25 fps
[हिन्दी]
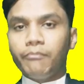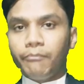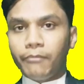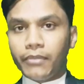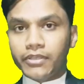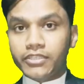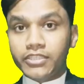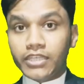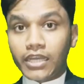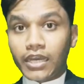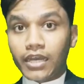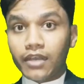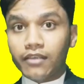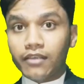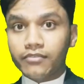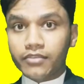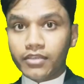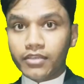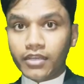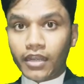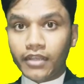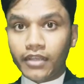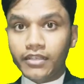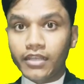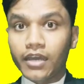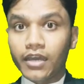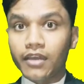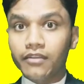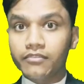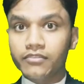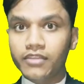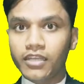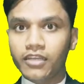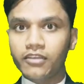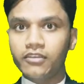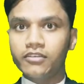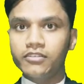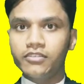पचास हज़ार
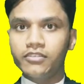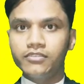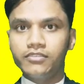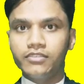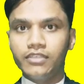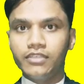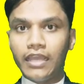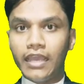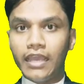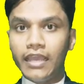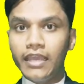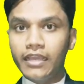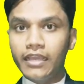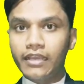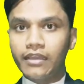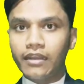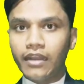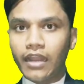तक एक